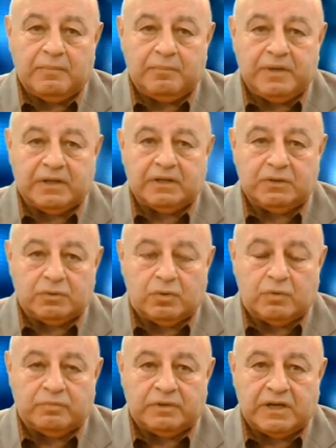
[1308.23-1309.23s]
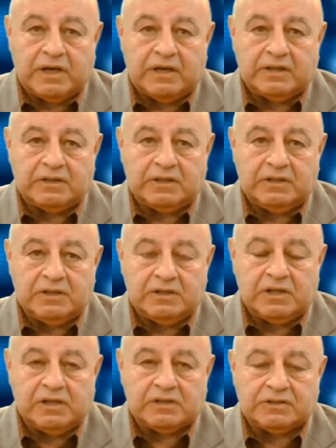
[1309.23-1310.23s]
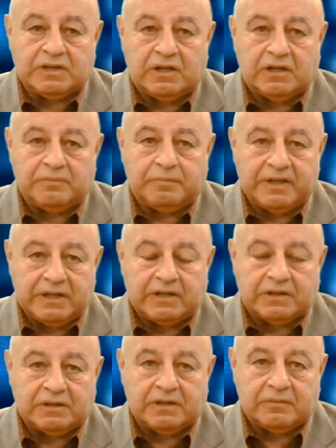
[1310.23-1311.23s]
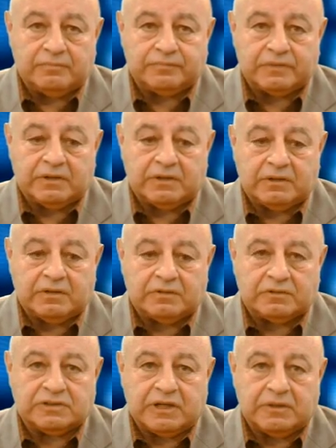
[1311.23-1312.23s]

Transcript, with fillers: Белый дом на этой неделе, стало и понятно,